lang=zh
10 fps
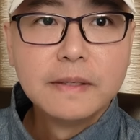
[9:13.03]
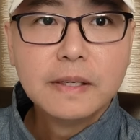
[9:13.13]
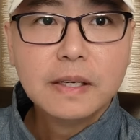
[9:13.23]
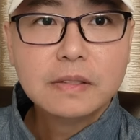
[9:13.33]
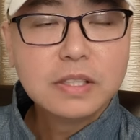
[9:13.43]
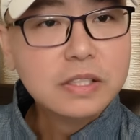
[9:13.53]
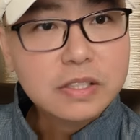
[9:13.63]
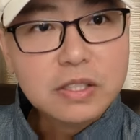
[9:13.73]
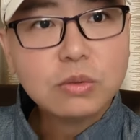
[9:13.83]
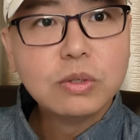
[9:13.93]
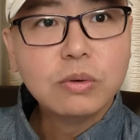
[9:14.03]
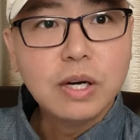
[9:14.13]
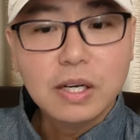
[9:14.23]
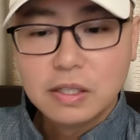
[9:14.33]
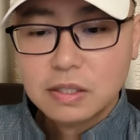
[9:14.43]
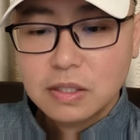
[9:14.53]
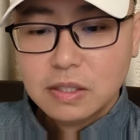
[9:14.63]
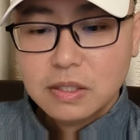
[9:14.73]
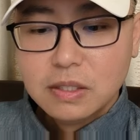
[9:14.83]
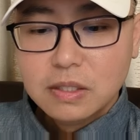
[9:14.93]
啊这也相当辉煌啊。
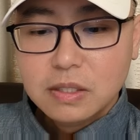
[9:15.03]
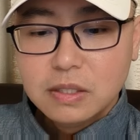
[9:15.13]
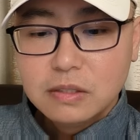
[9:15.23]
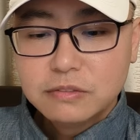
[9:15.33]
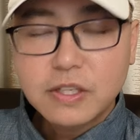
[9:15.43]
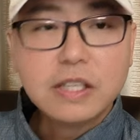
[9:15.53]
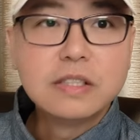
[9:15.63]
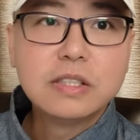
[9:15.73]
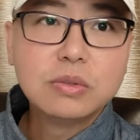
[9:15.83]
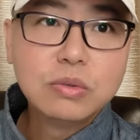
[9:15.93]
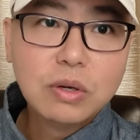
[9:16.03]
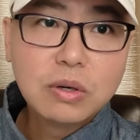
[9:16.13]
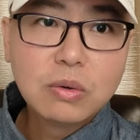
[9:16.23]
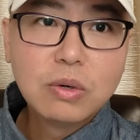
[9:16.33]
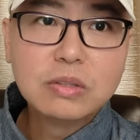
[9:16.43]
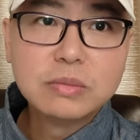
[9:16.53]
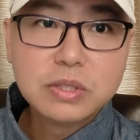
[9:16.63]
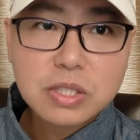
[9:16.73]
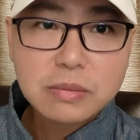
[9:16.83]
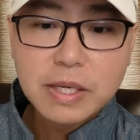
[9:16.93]
啊，反之，如果国共同盟军
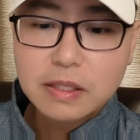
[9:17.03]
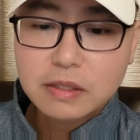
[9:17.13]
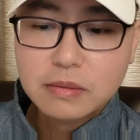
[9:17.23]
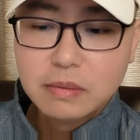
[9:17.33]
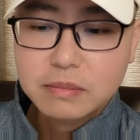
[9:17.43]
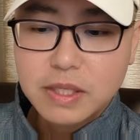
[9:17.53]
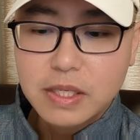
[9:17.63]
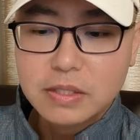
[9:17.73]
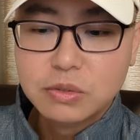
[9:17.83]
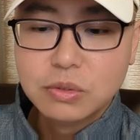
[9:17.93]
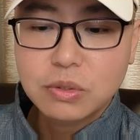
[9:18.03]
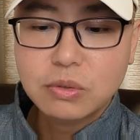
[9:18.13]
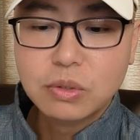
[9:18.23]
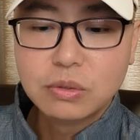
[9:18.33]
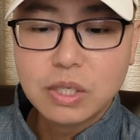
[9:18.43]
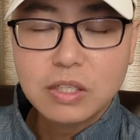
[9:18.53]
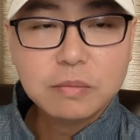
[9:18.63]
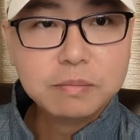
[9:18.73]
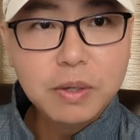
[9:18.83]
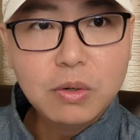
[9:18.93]
失败，那么缅军回过头来要
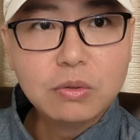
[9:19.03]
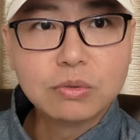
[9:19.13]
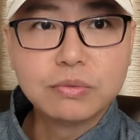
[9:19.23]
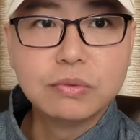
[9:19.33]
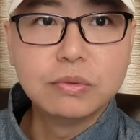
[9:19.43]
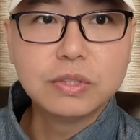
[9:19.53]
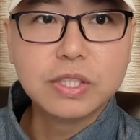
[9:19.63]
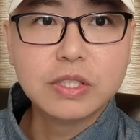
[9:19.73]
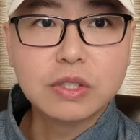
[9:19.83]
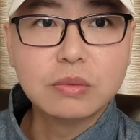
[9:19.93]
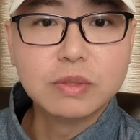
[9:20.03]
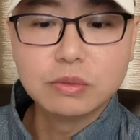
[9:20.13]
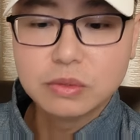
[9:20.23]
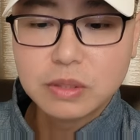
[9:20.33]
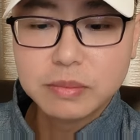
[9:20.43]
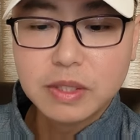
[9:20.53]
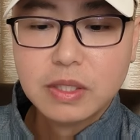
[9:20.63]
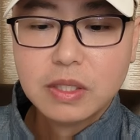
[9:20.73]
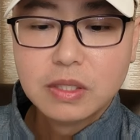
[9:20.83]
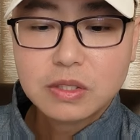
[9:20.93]
报复这些少数民族，那么
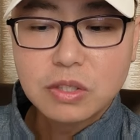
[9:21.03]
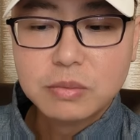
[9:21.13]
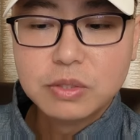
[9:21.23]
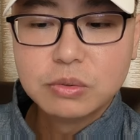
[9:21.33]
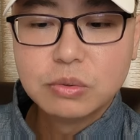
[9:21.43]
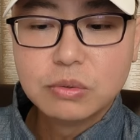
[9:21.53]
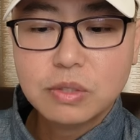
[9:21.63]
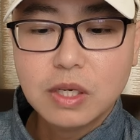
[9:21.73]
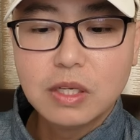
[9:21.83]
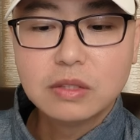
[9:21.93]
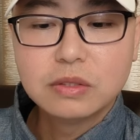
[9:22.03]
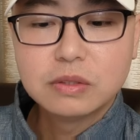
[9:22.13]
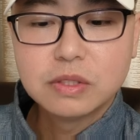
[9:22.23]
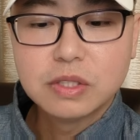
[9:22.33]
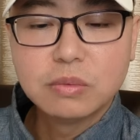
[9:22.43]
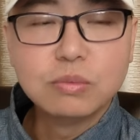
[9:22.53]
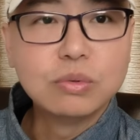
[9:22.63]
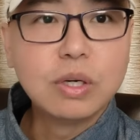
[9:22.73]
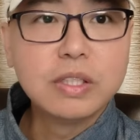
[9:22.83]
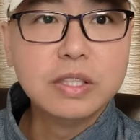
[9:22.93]
少数民族啊，这些武
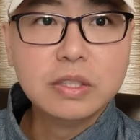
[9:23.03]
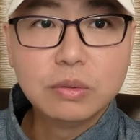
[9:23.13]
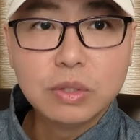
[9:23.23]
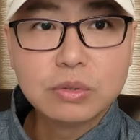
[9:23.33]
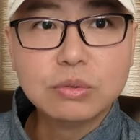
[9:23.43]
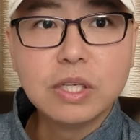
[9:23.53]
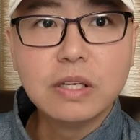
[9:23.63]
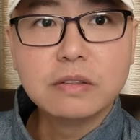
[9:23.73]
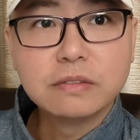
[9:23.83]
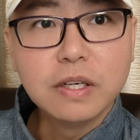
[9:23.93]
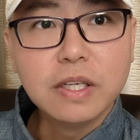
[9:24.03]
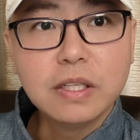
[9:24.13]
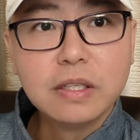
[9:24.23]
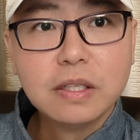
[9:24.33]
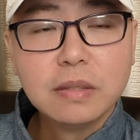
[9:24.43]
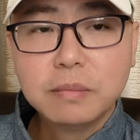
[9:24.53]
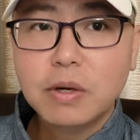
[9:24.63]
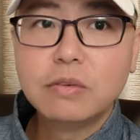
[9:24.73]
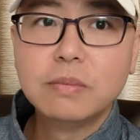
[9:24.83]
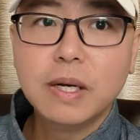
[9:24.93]
装一定会出现分裂的
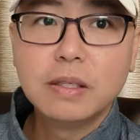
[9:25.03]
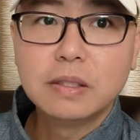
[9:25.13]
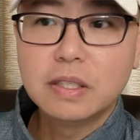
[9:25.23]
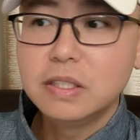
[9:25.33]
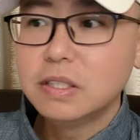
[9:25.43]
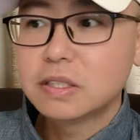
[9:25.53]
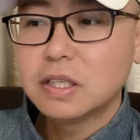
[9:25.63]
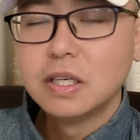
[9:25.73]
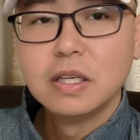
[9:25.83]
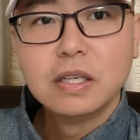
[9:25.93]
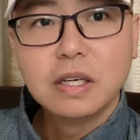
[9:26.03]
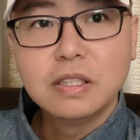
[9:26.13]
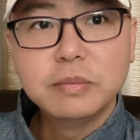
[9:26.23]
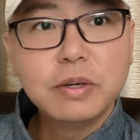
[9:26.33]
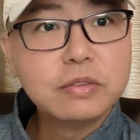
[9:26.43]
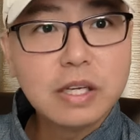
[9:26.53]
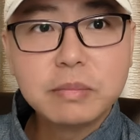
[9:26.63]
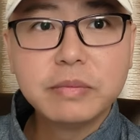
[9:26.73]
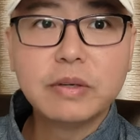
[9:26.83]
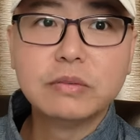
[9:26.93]
报复嘛？那一定是啊，你报复他
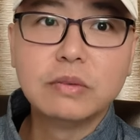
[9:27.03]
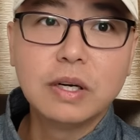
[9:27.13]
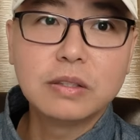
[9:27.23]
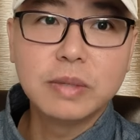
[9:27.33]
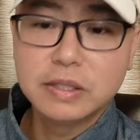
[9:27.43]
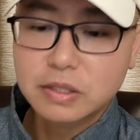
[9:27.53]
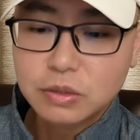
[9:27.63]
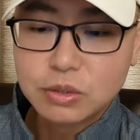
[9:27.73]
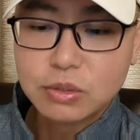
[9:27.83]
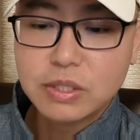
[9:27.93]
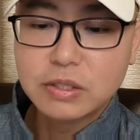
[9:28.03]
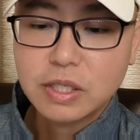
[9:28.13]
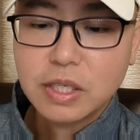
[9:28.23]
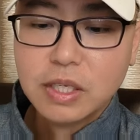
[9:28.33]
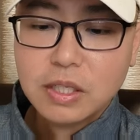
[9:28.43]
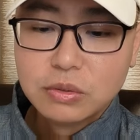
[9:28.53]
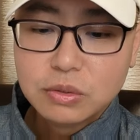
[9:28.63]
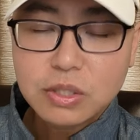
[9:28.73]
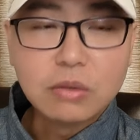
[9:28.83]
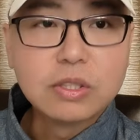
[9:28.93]
别报复我，对吧？一定会出现这种，最
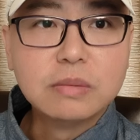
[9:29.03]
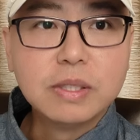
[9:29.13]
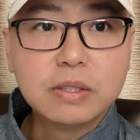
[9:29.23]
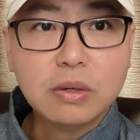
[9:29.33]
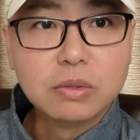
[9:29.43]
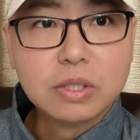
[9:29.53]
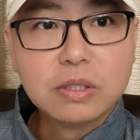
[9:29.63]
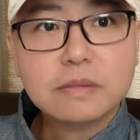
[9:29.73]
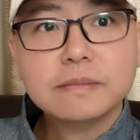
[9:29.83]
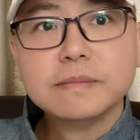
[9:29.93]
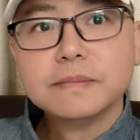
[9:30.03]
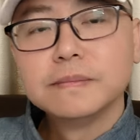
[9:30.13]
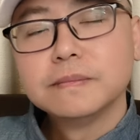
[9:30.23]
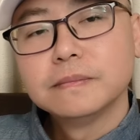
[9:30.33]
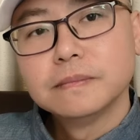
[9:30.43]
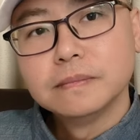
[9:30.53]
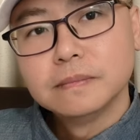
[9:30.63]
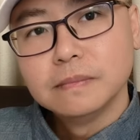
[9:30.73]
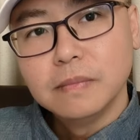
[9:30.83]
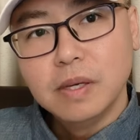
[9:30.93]
后导致什么？导致
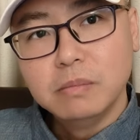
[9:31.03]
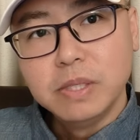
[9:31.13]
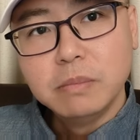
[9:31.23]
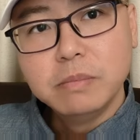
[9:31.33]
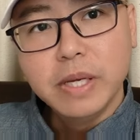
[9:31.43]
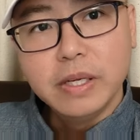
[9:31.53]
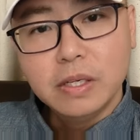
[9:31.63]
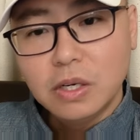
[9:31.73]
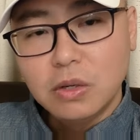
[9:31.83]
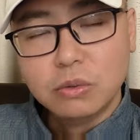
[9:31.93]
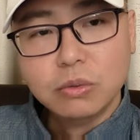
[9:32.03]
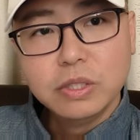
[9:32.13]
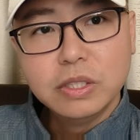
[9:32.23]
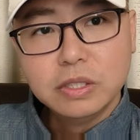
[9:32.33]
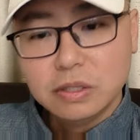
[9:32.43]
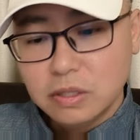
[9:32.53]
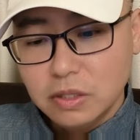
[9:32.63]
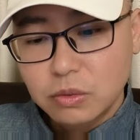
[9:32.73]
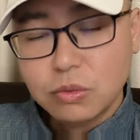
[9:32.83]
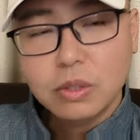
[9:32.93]
啊，缅北好容易啊
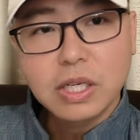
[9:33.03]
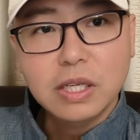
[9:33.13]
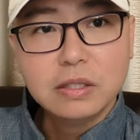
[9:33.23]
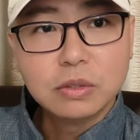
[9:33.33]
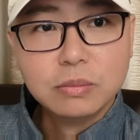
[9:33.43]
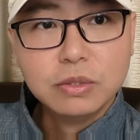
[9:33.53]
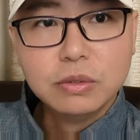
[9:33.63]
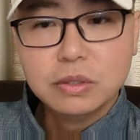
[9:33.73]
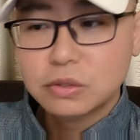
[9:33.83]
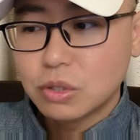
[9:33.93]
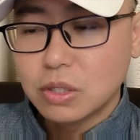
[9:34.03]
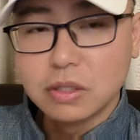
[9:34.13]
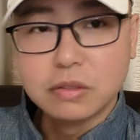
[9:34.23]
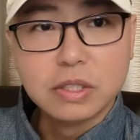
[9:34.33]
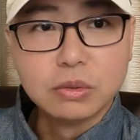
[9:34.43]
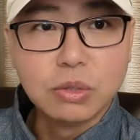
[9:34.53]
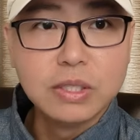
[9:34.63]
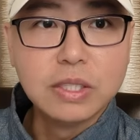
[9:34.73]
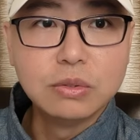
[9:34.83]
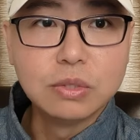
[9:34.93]
有果敢同盟军创造这种
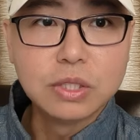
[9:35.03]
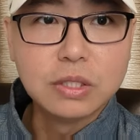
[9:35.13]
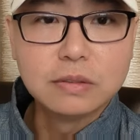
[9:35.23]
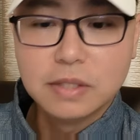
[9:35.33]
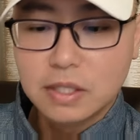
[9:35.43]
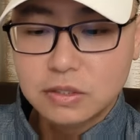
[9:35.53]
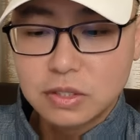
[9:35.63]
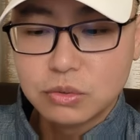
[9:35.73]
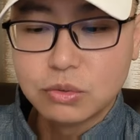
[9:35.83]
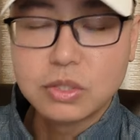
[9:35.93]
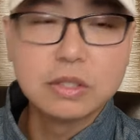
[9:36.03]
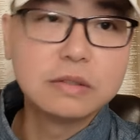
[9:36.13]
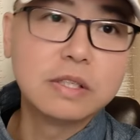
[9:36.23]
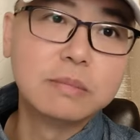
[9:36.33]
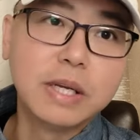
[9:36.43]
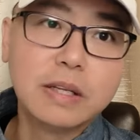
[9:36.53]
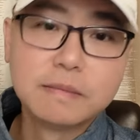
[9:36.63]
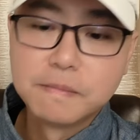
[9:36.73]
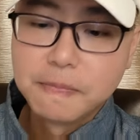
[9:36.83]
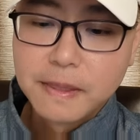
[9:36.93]
团结局势啊，这局势现没了，
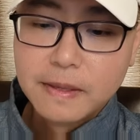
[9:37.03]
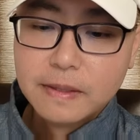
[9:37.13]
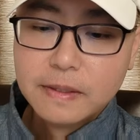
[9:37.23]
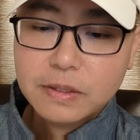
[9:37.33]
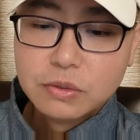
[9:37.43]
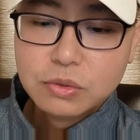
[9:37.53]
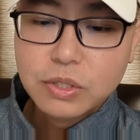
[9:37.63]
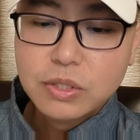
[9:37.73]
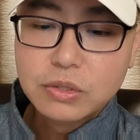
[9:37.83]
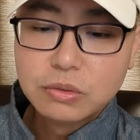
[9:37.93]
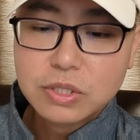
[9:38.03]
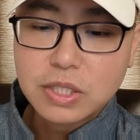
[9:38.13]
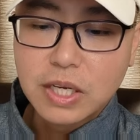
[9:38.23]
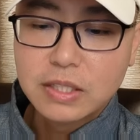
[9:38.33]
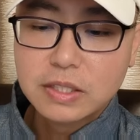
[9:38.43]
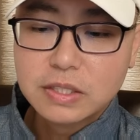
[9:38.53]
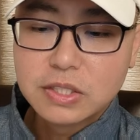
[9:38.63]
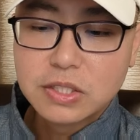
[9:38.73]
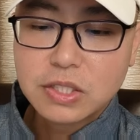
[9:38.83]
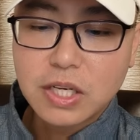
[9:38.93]
追究起来呢，
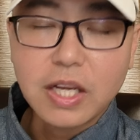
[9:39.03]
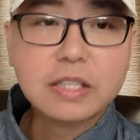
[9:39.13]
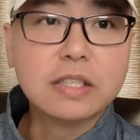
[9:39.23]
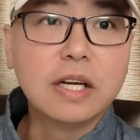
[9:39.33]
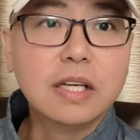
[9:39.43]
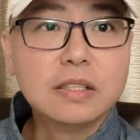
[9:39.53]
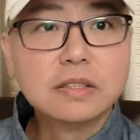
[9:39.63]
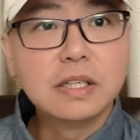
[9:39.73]
其实还是啊。